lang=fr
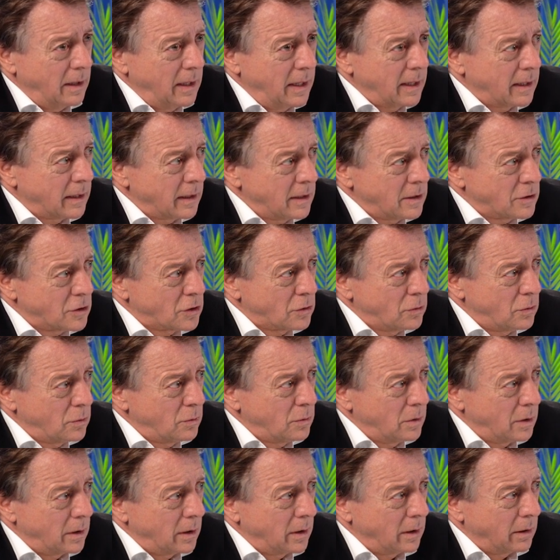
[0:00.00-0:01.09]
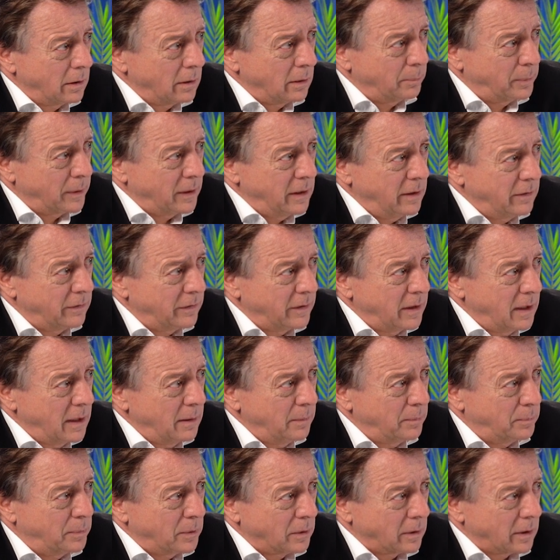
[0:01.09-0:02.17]
les réseaux euh, privés
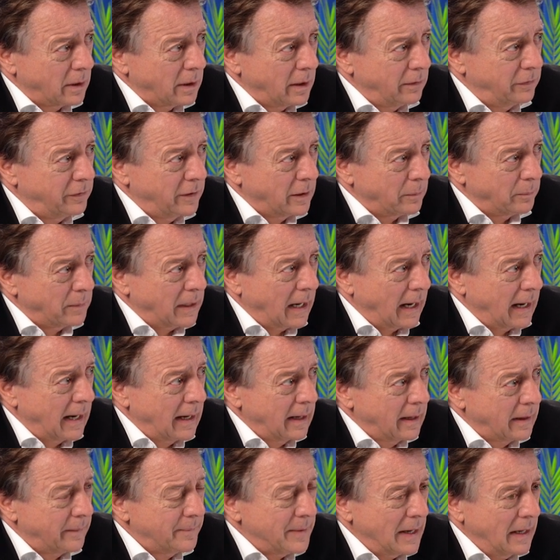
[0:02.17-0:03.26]
mm. pour infirmières.